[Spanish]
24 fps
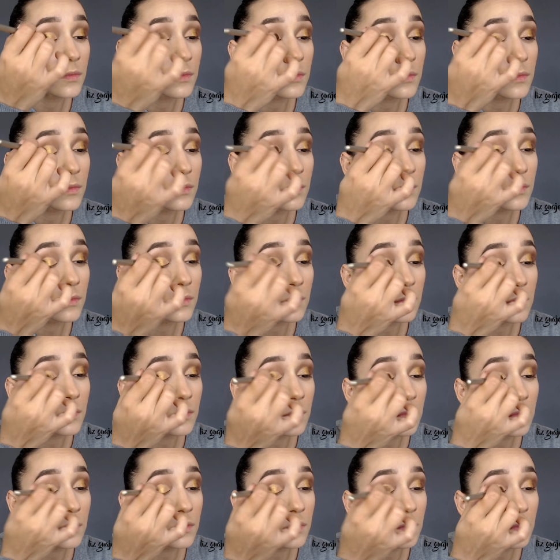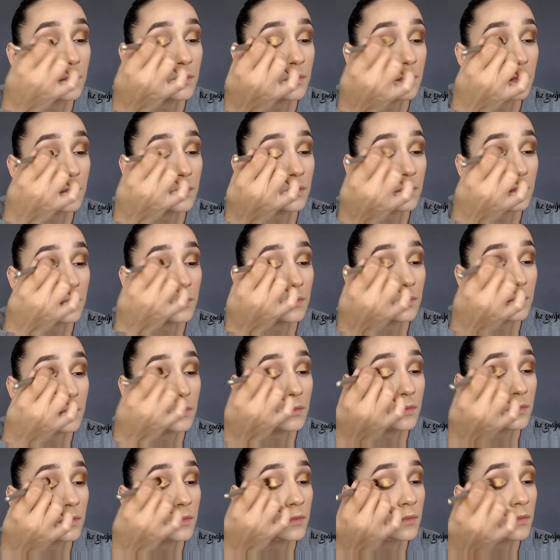difuminar los tonos
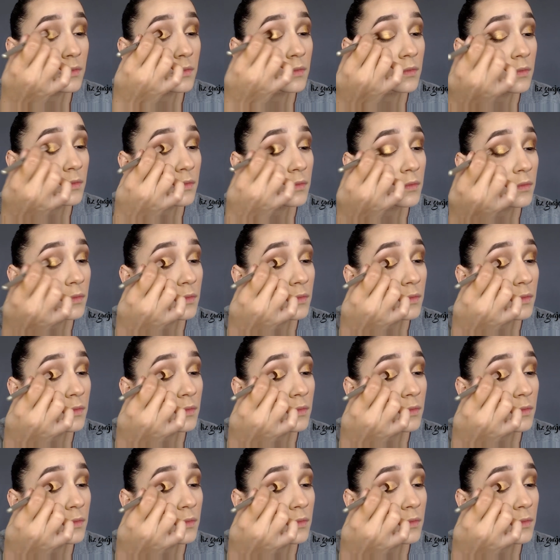metálicos.